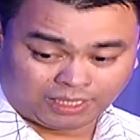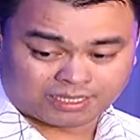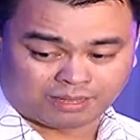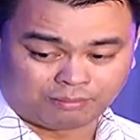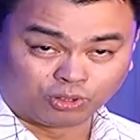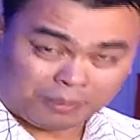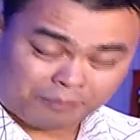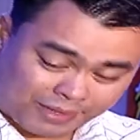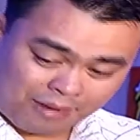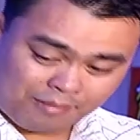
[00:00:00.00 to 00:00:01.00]
siya. Muntik pa
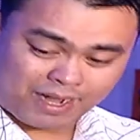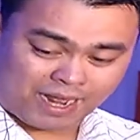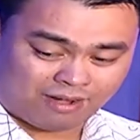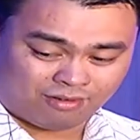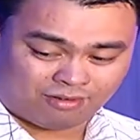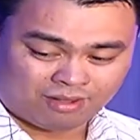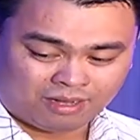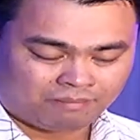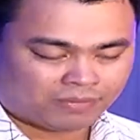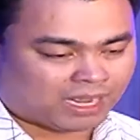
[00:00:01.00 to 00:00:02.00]
tayong manalo.
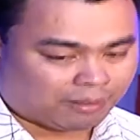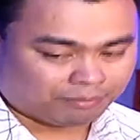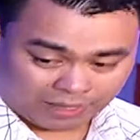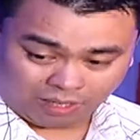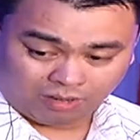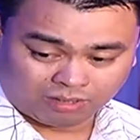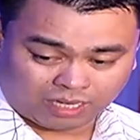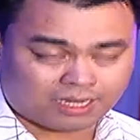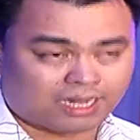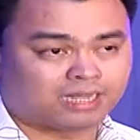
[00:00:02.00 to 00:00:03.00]
After noon,
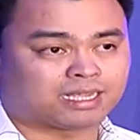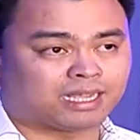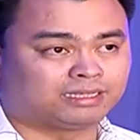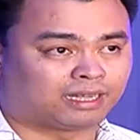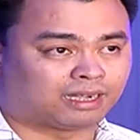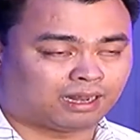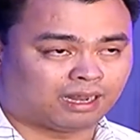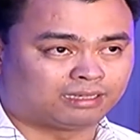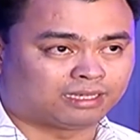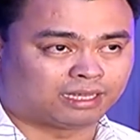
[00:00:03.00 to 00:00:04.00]
hanggang sa under,
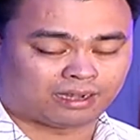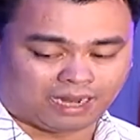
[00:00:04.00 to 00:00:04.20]
under,